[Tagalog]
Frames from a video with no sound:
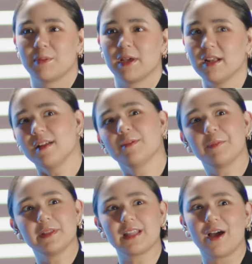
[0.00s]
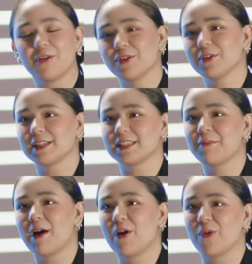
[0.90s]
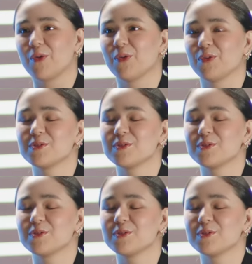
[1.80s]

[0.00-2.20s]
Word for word: parang ibang tao yung katrabaho ko.